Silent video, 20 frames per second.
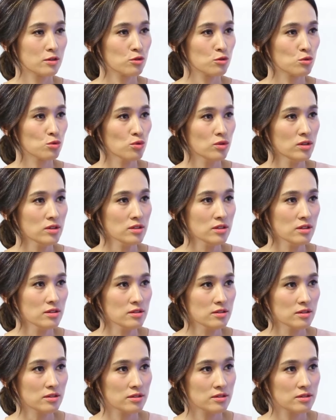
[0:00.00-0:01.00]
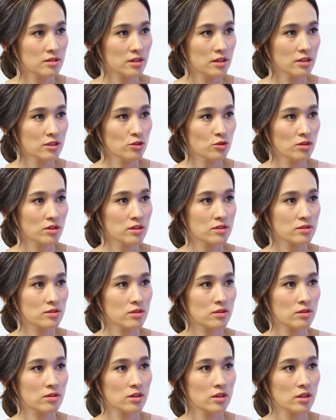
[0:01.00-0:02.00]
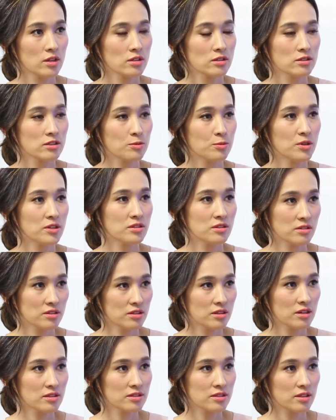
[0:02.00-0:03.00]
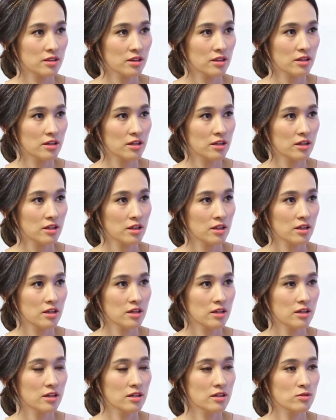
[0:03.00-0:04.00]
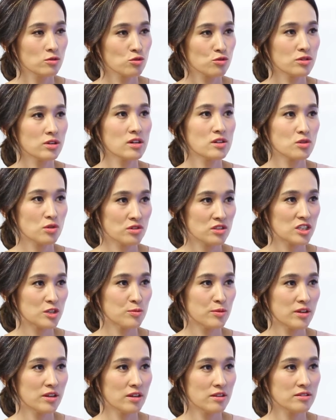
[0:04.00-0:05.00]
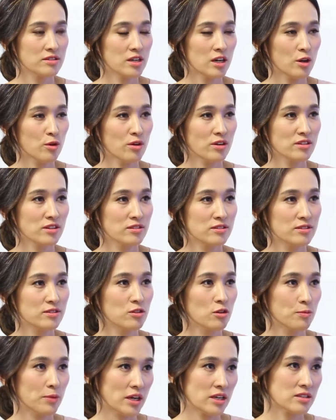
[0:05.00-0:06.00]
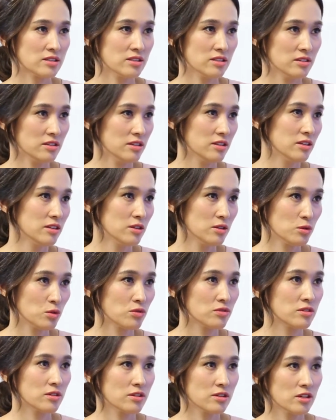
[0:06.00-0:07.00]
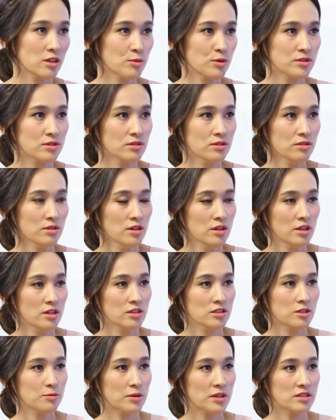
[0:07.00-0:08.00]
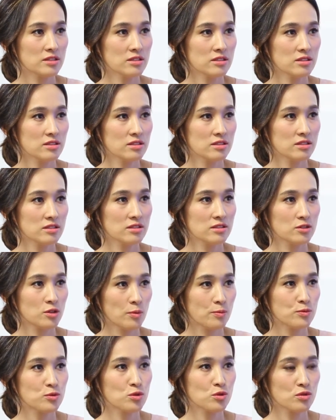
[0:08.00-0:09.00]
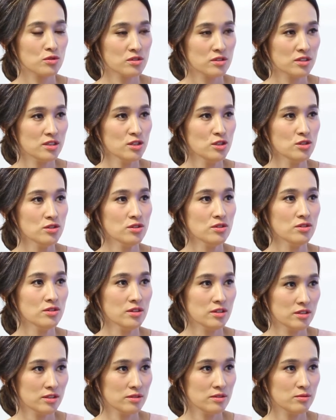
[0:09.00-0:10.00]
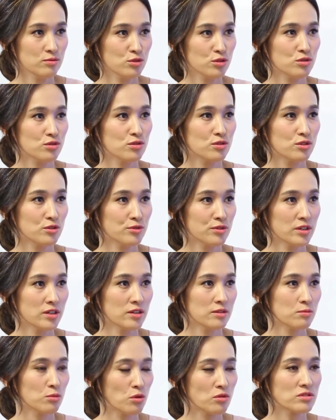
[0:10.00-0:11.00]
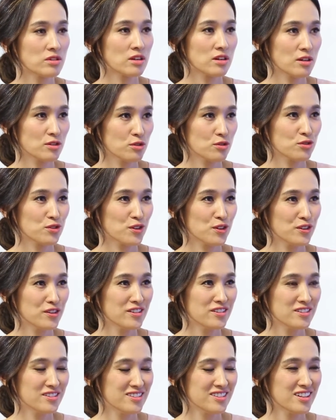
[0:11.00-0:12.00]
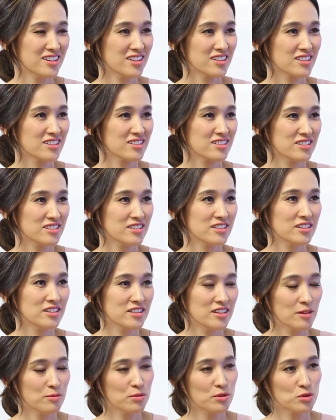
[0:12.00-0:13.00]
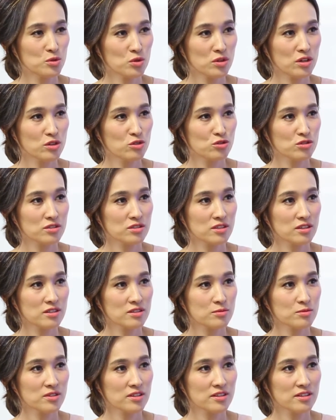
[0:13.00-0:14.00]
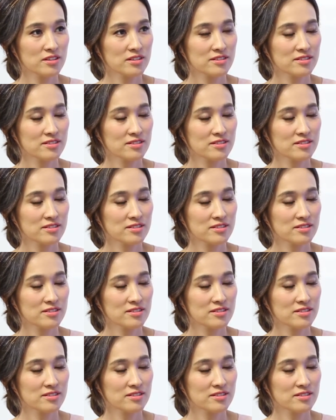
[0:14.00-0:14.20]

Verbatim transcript: 그리고 또 한 가지 이제 한인회에서 의미 있는 일 하신 게 한 두 달 전쯤에 이제 하와이에 드디어 백신이 도착을 하면서 이제 백신 접종을 신청하는 분들을 위한 봉사를 하셨어요. 그일 한번 소개해 주시겠습니까?